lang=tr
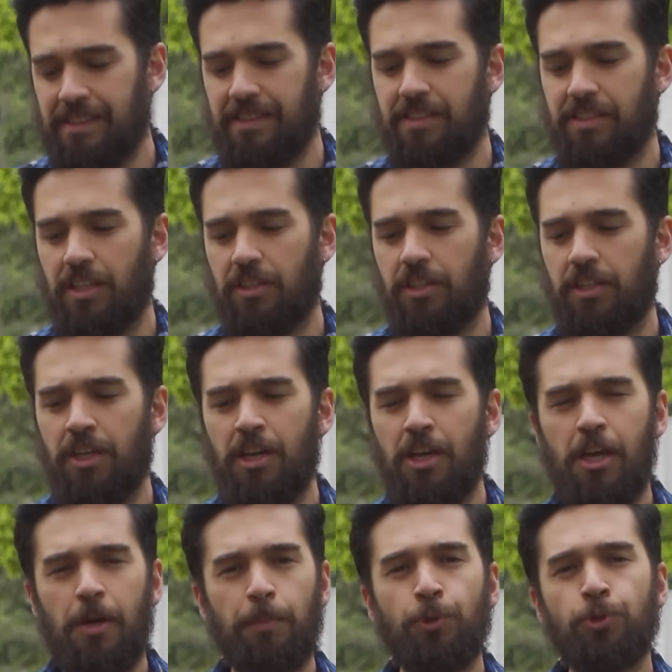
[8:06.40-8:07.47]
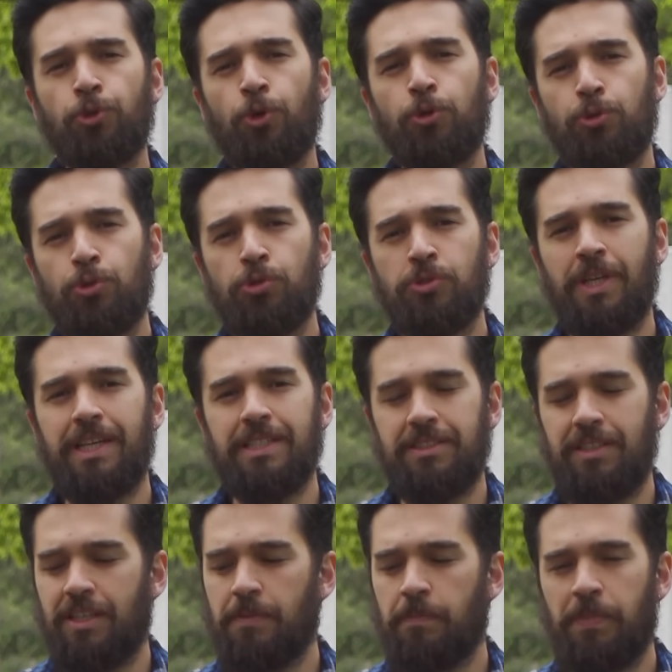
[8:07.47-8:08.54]
siz insanlara bu gördüğünüz
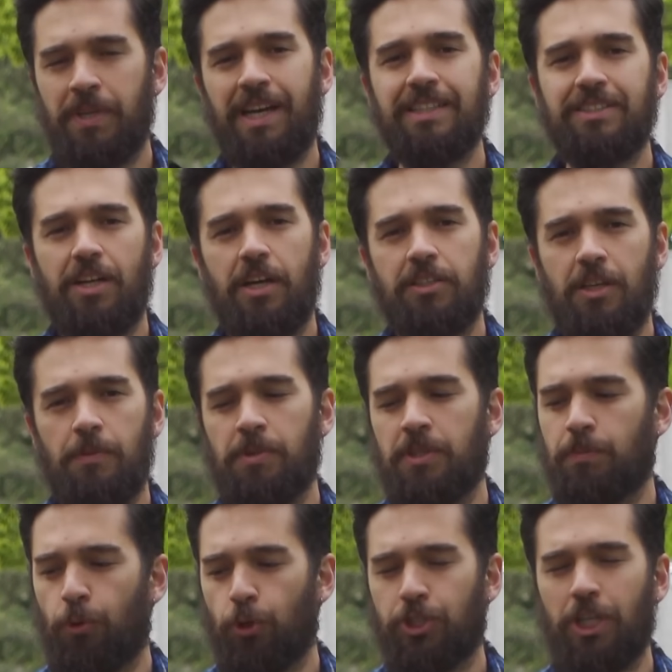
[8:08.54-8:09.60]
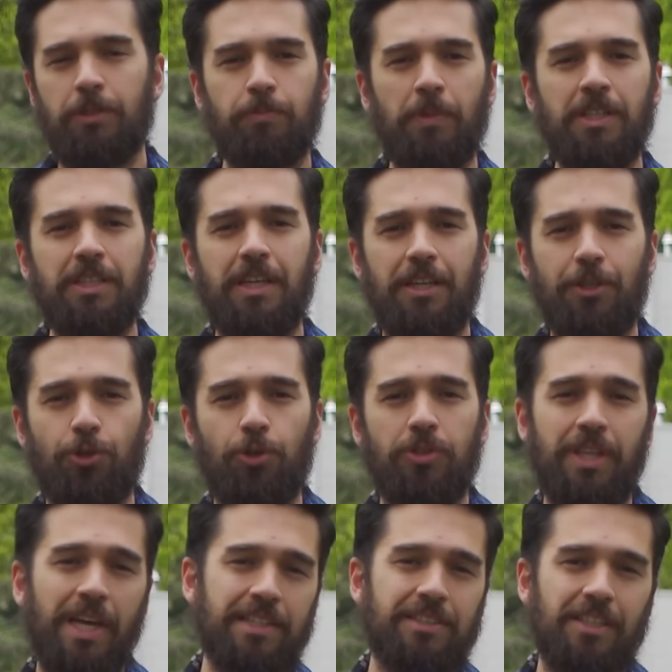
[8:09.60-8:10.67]
hazneyi birkaç ayda bir boşaltman gerekiyor
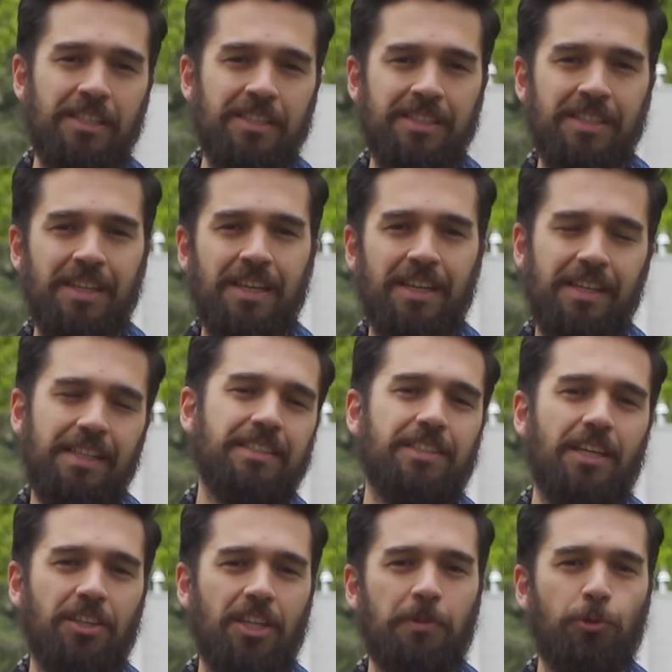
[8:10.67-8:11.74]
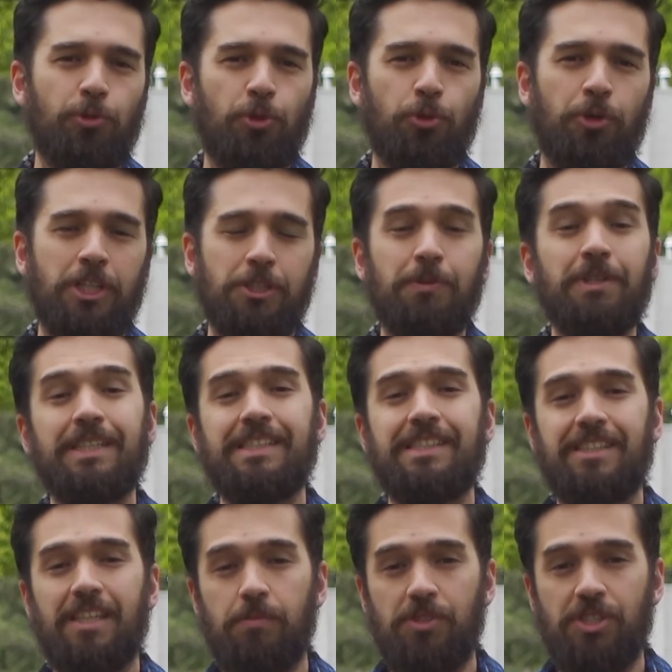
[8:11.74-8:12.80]
derseniz insanlar bununla uğraşmak
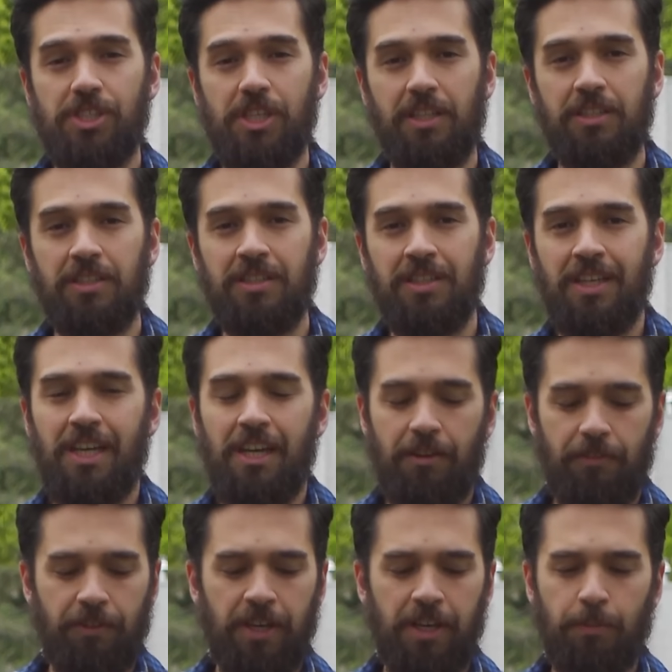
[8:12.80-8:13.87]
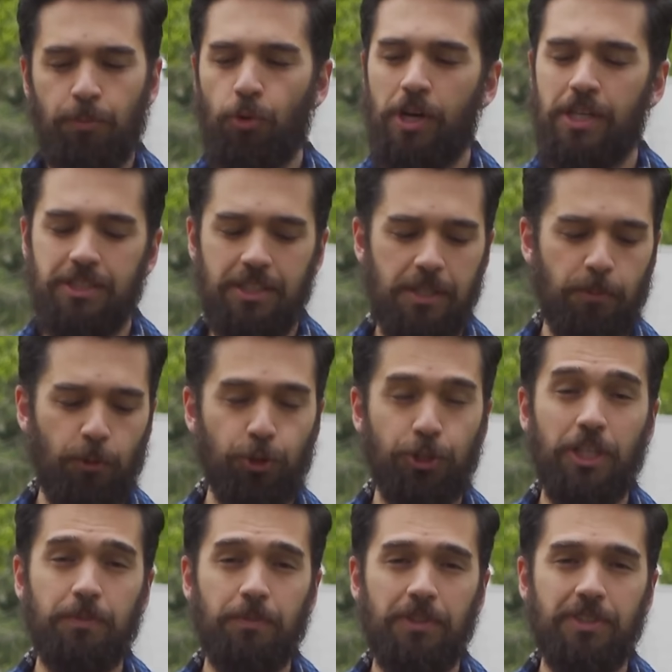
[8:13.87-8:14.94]
istemeyecektir. Ve bu hazneyi
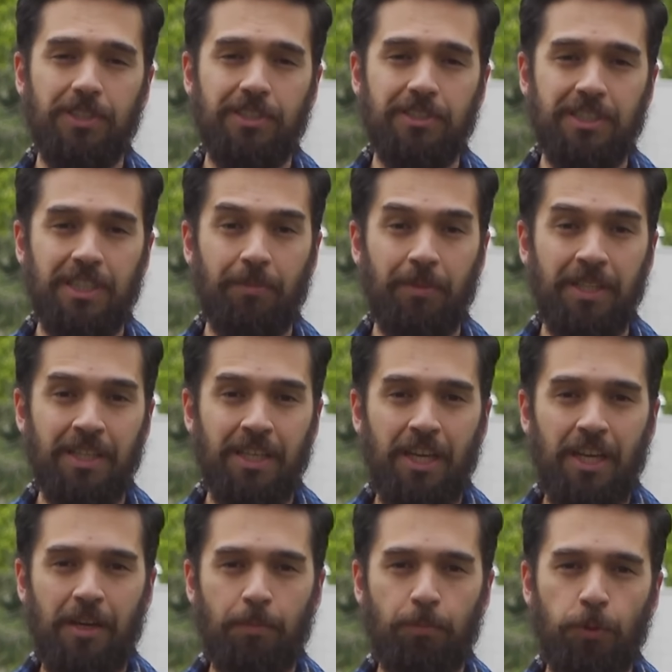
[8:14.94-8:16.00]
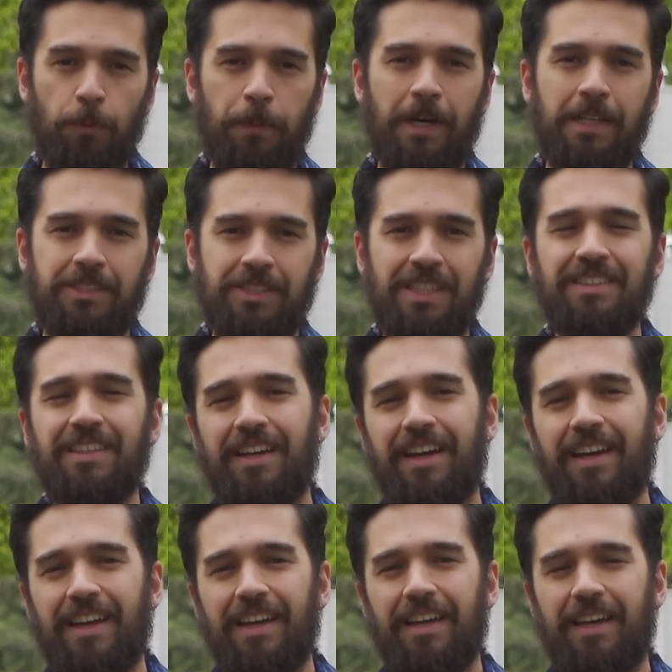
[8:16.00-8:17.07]
boşaltmadığınız zaman bu parçayı
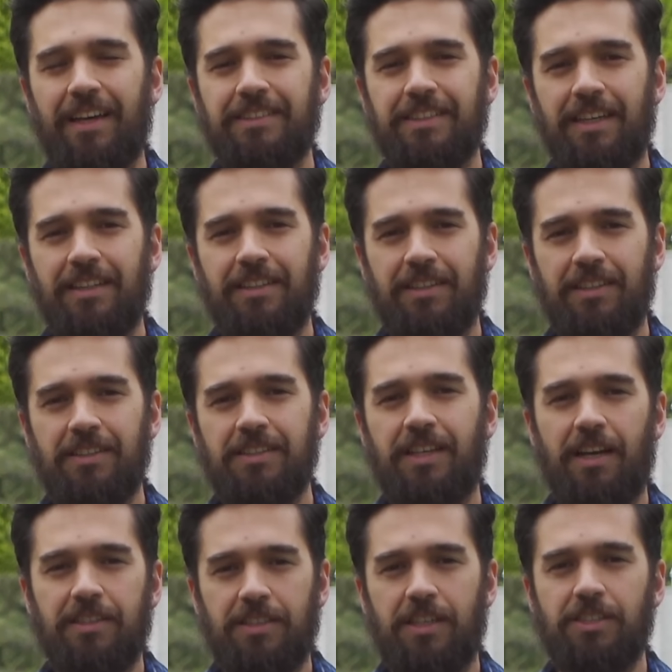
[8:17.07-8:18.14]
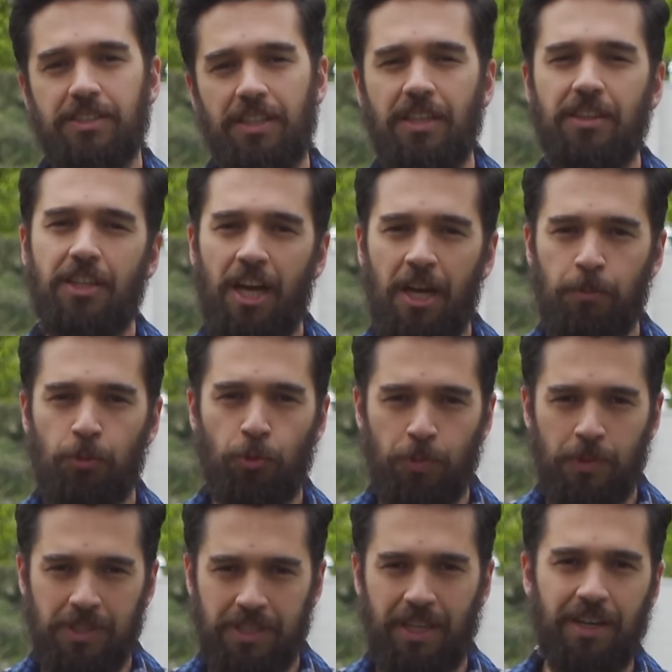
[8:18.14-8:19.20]
takarak kazandığınız kazançtan daha büyük
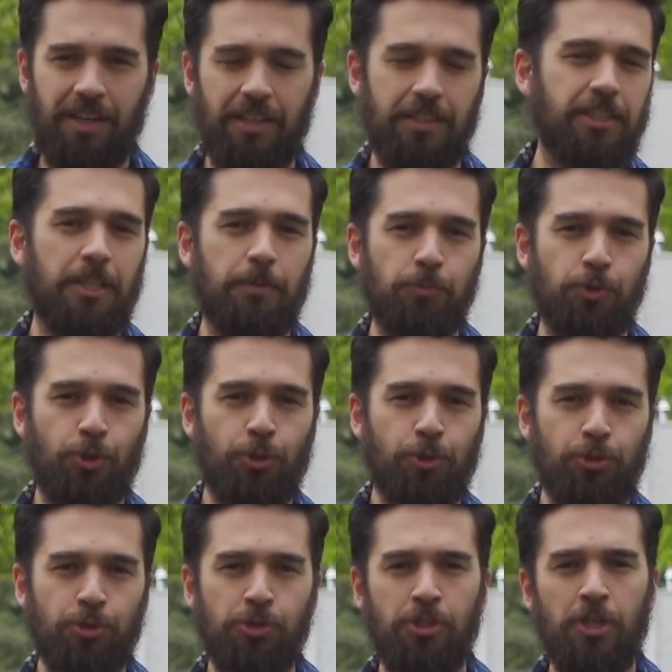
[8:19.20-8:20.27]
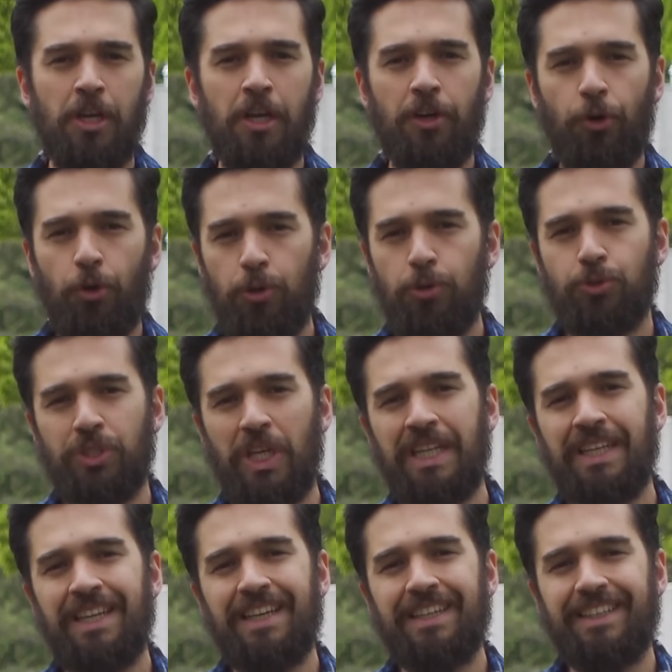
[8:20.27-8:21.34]
bir zarar elde etmiş oluyorsunuz. O
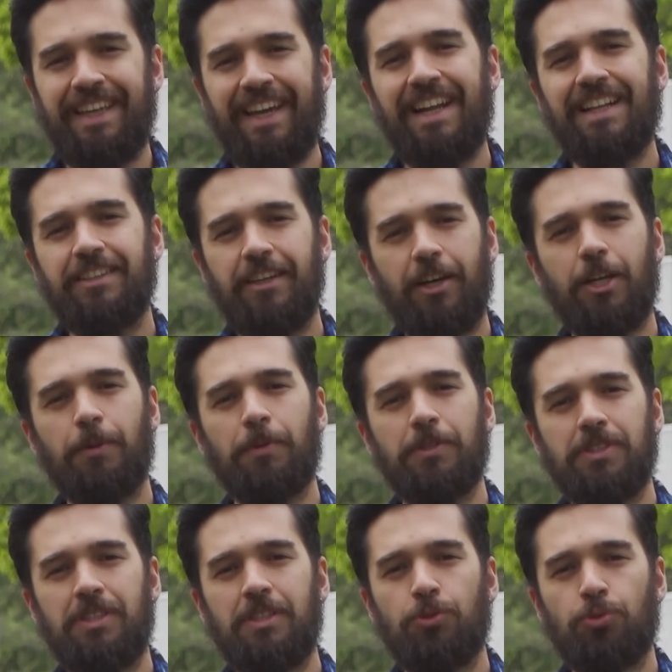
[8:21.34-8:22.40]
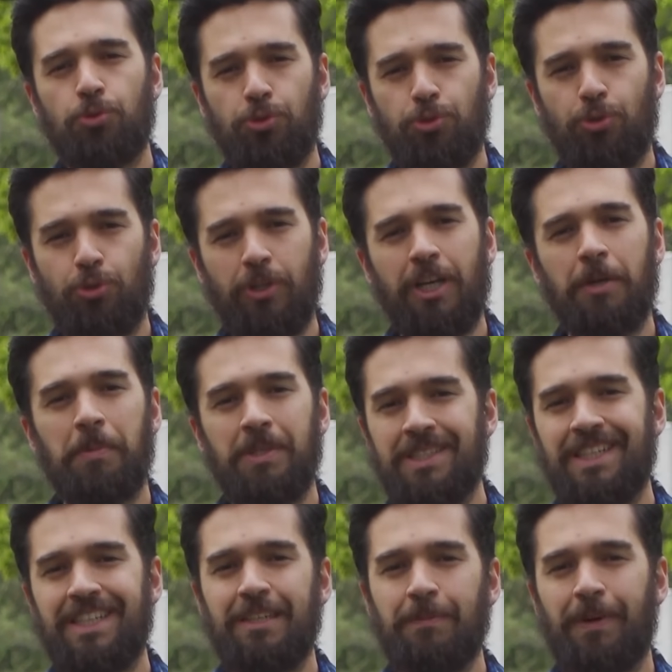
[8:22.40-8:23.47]
yüzden genelde arabasına düşkün,
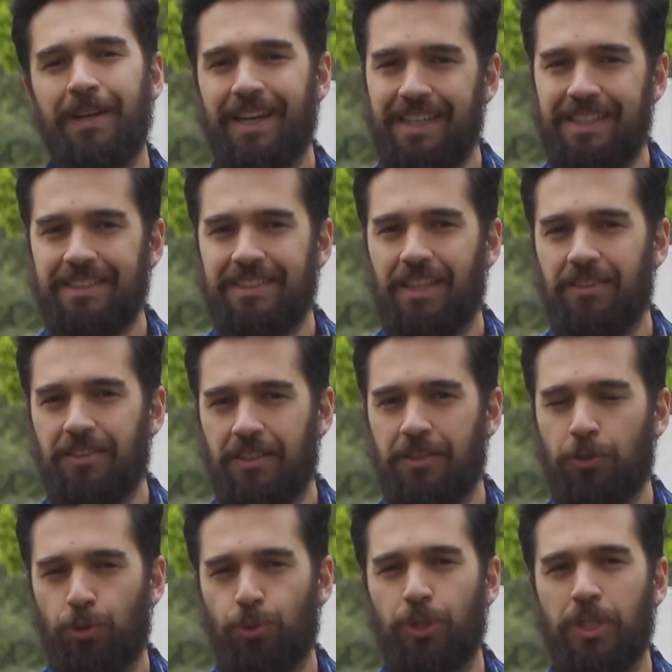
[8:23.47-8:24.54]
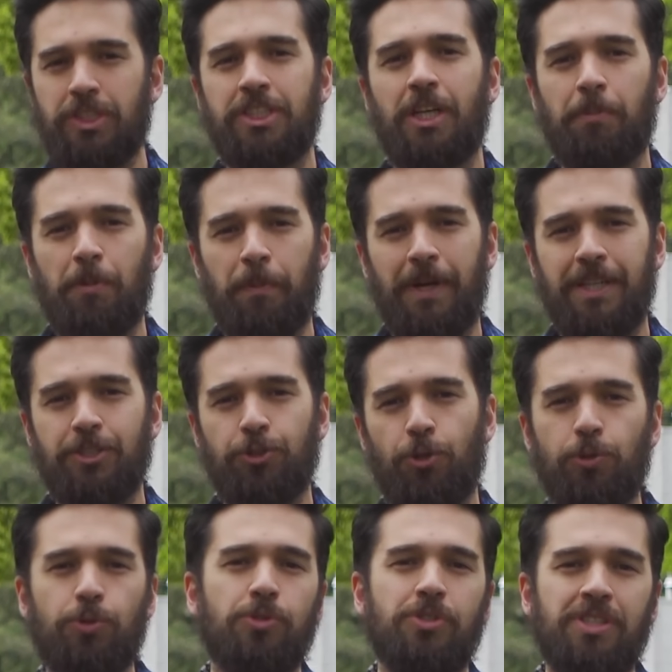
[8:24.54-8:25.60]
arabasına iyi bakan insanların kullanacağı bir parça
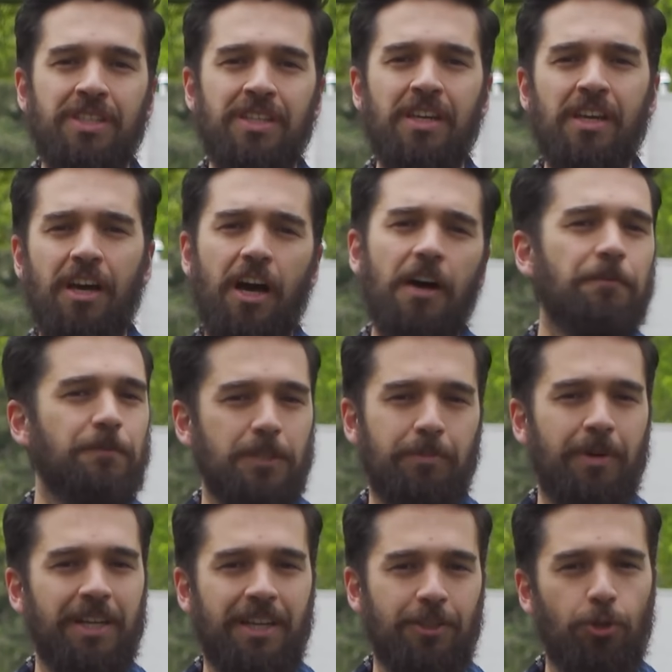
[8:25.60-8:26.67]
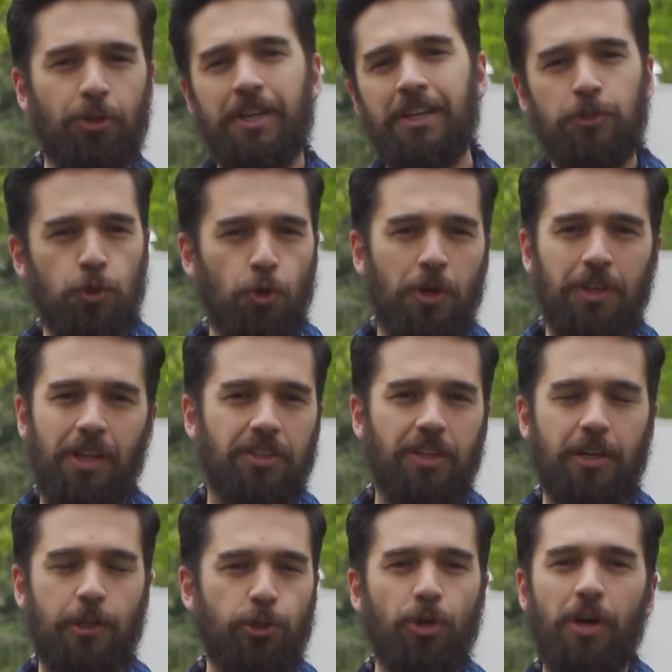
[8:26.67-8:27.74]
olduğu için aftermarket olarak sonradan
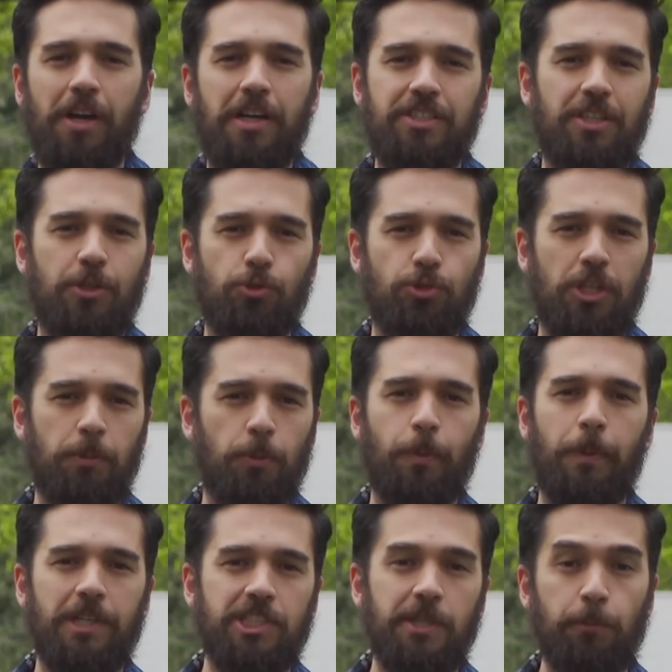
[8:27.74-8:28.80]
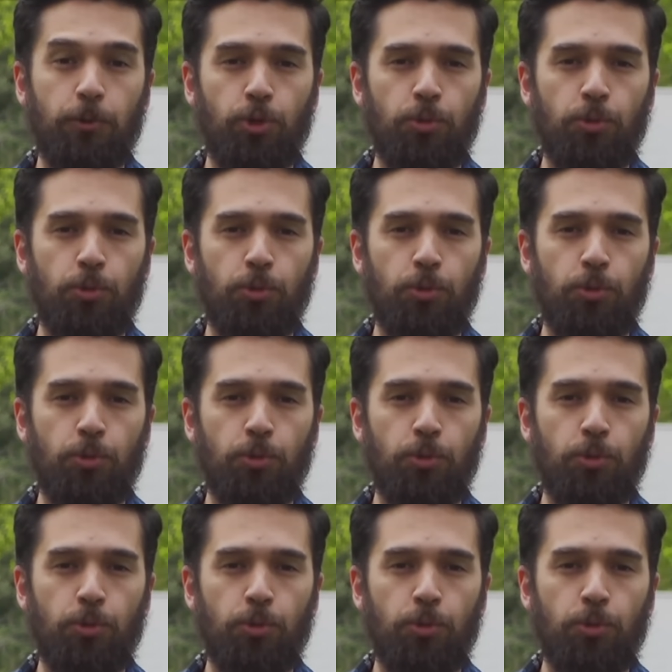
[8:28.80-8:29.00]
takılıyor. Araçların üzerine bu parça